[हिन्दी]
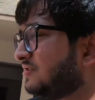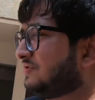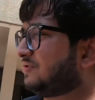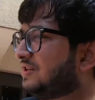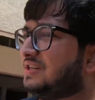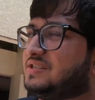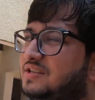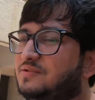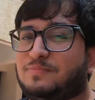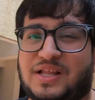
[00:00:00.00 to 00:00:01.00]
सो गाइस
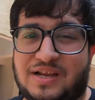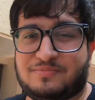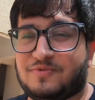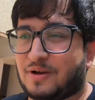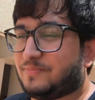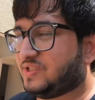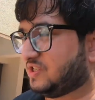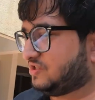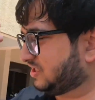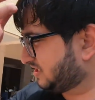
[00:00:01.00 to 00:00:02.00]
प्लान में वापस
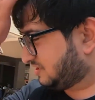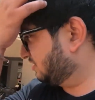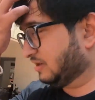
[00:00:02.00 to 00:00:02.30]
से चेंज